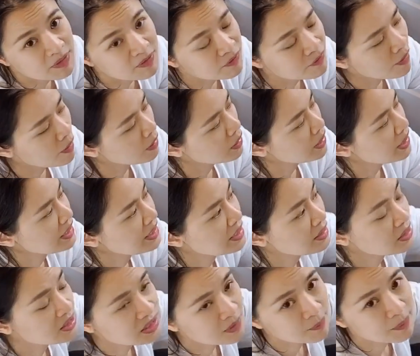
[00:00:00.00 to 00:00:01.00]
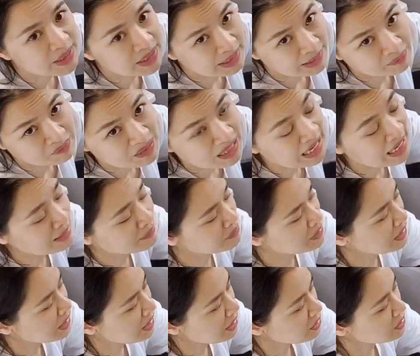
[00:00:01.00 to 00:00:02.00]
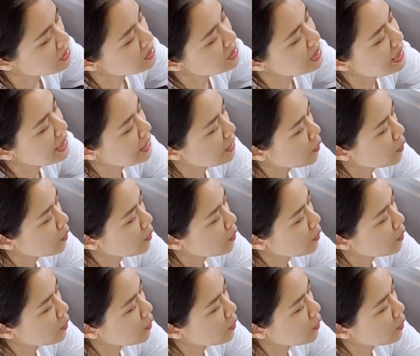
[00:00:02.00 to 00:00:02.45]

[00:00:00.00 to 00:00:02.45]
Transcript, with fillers: 3แบบแต่อีกแบบหนึ่งมันหาซื้อยากค่ะ